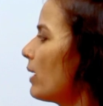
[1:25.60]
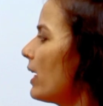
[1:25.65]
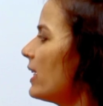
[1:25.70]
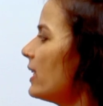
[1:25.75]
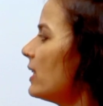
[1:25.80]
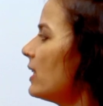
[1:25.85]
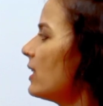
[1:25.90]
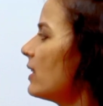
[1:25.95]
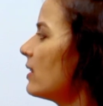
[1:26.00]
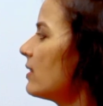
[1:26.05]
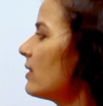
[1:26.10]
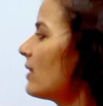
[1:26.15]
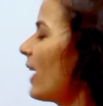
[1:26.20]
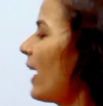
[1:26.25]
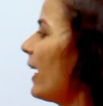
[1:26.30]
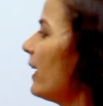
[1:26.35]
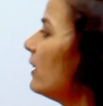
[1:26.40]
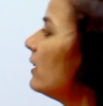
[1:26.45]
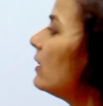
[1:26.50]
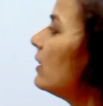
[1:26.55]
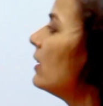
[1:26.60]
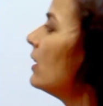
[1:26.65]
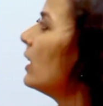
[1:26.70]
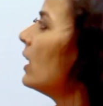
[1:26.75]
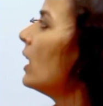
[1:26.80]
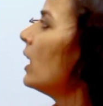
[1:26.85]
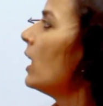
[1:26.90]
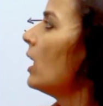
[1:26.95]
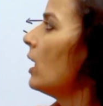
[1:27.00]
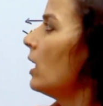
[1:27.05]
माइनस एंड
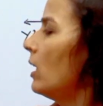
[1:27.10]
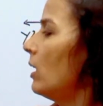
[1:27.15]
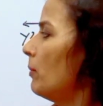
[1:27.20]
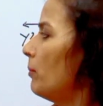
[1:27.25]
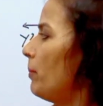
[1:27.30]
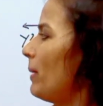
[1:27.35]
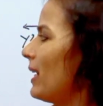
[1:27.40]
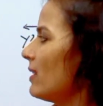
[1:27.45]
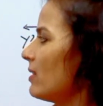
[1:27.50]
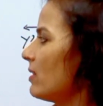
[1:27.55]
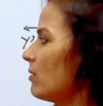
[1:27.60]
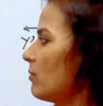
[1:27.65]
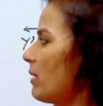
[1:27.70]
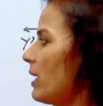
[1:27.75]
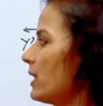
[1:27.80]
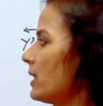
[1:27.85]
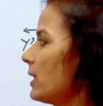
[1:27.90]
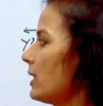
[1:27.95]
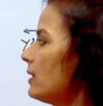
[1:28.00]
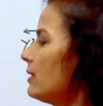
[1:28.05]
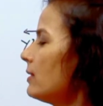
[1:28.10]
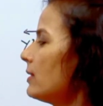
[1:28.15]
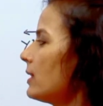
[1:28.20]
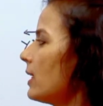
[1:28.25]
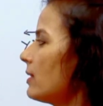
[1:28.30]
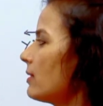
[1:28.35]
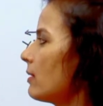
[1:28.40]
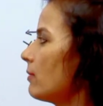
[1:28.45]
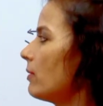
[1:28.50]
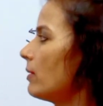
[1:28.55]
प्लस माइनस
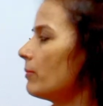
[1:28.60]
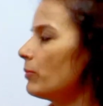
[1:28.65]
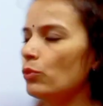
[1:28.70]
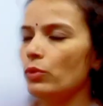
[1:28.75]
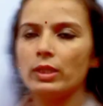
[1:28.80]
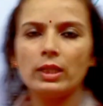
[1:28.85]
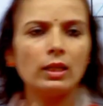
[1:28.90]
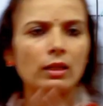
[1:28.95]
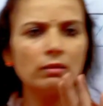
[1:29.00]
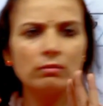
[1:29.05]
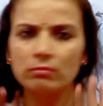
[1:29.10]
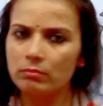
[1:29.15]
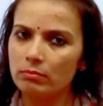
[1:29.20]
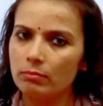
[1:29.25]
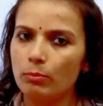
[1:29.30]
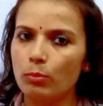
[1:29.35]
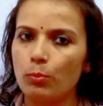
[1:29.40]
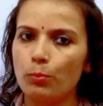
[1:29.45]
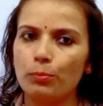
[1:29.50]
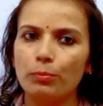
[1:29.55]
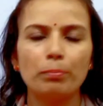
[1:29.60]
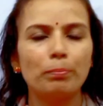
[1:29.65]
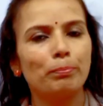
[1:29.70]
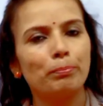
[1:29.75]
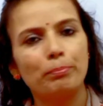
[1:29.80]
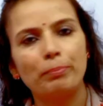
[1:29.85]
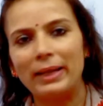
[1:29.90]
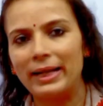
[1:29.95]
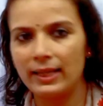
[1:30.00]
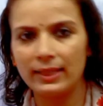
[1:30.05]
ये सब हम लोगों ने
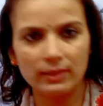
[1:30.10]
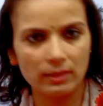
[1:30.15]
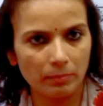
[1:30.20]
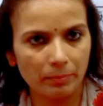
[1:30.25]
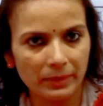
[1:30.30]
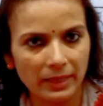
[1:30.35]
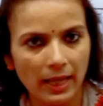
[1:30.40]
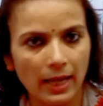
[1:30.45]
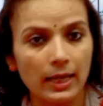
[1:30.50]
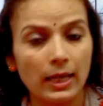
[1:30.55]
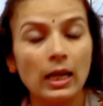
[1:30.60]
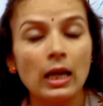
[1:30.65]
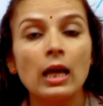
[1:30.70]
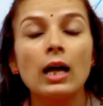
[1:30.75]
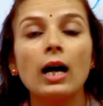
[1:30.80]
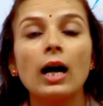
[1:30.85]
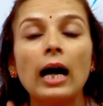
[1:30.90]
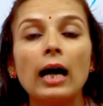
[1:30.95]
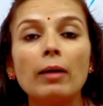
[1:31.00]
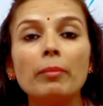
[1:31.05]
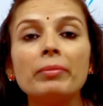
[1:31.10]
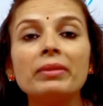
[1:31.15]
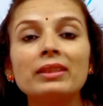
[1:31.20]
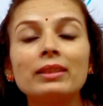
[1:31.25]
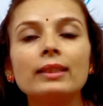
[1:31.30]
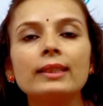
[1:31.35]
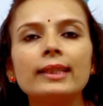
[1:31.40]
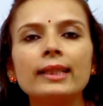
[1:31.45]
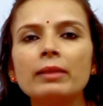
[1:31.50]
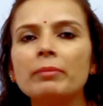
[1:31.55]
पहले से पढ़ा है अब
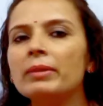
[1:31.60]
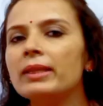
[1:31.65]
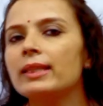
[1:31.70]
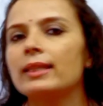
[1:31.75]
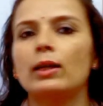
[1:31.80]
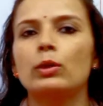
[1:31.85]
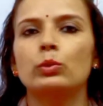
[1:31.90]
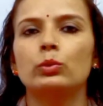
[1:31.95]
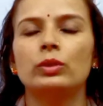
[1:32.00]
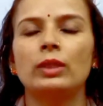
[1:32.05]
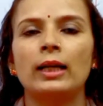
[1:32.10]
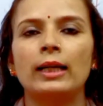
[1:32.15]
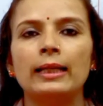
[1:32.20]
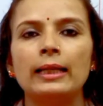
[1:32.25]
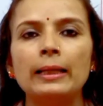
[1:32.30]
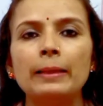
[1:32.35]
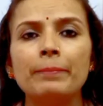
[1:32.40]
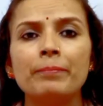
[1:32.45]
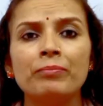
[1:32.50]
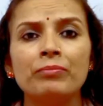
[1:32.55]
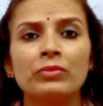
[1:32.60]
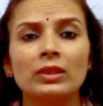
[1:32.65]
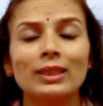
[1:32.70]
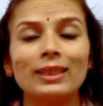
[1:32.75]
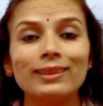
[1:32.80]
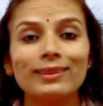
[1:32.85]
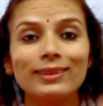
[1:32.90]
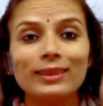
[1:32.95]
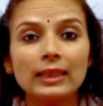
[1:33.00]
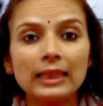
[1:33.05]
थ्री में क्या होता है
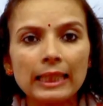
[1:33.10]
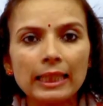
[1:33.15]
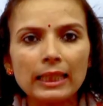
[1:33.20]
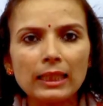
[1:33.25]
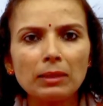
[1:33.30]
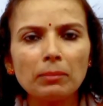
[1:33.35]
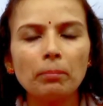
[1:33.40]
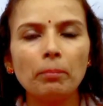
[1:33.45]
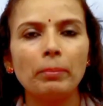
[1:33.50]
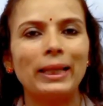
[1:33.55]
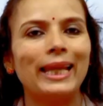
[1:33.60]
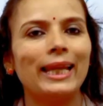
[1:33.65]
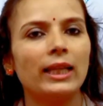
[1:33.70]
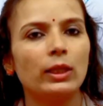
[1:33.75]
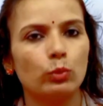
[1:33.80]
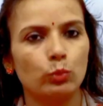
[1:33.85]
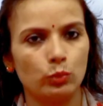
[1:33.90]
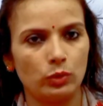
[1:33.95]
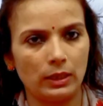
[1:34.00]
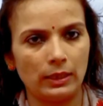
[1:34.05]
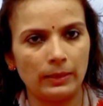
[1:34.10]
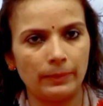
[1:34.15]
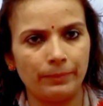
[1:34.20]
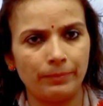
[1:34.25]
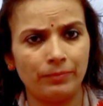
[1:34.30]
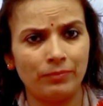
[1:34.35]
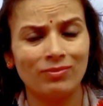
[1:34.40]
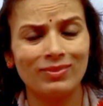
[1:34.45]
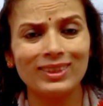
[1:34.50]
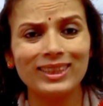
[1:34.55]
कि तीन प्लेन होते हैं
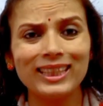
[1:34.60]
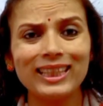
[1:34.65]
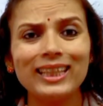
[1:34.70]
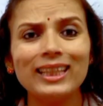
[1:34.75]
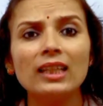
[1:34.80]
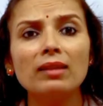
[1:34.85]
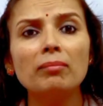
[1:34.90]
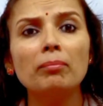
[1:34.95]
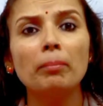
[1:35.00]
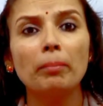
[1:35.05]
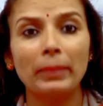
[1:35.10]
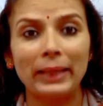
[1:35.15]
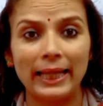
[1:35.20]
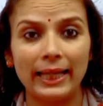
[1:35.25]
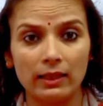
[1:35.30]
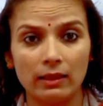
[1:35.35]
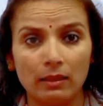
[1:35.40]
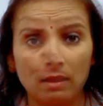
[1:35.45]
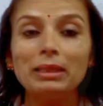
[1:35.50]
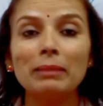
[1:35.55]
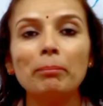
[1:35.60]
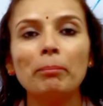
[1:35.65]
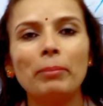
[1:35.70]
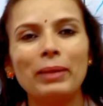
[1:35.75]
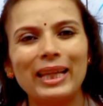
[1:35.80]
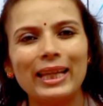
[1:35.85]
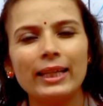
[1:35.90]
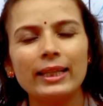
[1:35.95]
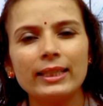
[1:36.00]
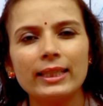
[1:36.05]
तीन प्लेन अब ये
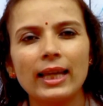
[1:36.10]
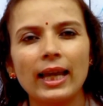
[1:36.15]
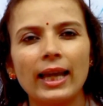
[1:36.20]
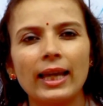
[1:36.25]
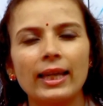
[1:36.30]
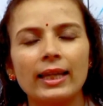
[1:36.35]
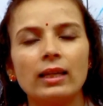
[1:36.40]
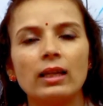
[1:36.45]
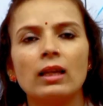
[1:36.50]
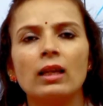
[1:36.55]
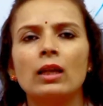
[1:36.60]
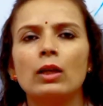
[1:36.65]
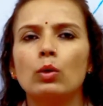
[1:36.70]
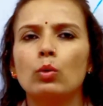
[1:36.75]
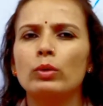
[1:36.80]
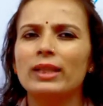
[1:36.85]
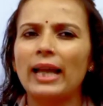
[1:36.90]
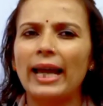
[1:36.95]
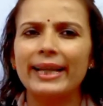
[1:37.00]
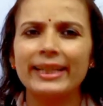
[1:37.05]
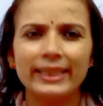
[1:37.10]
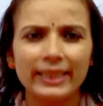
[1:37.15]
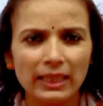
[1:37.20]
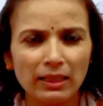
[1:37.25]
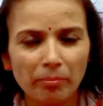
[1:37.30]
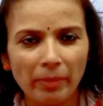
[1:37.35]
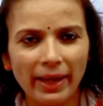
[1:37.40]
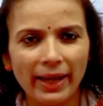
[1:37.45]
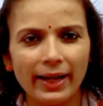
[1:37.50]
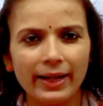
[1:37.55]
प्लेन क्या है कोई
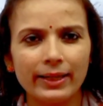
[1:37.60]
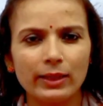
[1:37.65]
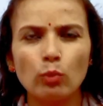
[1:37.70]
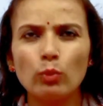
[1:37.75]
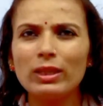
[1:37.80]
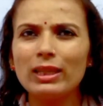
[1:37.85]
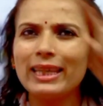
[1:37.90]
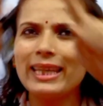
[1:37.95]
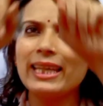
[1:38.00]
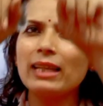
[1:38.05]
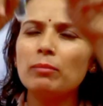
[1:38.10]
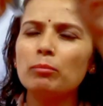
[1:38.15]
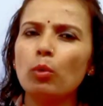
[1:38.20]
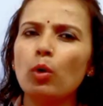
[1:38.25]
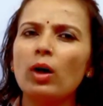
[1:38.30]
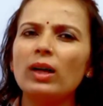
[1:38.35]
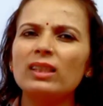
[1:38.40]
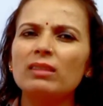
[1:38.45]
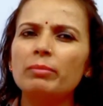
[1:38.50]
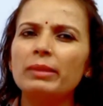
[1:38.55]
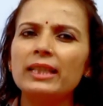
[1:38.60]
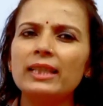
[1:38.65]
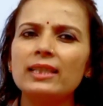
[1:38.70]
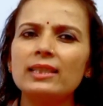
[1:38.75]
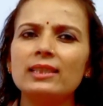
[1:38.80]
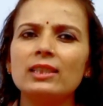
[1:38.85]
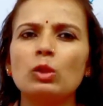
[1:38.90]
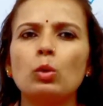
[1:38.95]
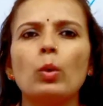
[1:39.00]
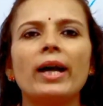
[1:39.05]
राइटिंग पैड कोई एक बहुत बड़ी
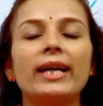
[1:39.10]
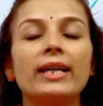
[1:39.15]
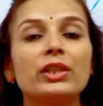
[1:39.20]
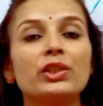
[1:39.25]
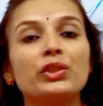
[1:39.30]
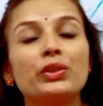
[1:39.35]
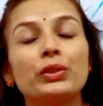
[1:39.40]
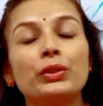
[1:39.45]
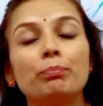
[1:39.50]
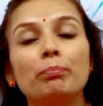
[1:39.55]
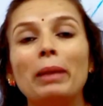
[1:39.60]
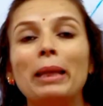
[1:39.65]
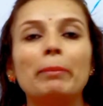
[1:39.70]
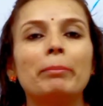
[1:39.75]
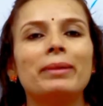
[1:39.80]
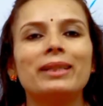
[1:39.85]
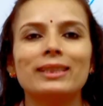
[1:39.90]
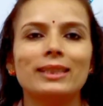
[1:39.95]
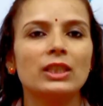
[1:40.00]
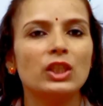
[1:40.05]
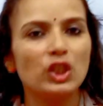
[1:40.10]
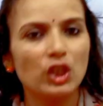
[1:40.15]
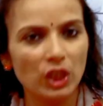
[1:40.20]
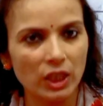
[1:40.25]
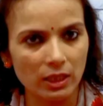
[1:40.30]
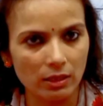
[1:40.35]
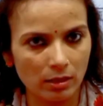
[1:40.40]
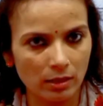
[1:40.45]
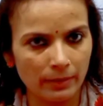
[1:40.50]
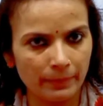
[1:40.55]
स्क्वायर पेपर की
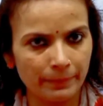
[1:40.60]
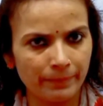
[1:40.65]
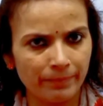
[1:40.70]
शीट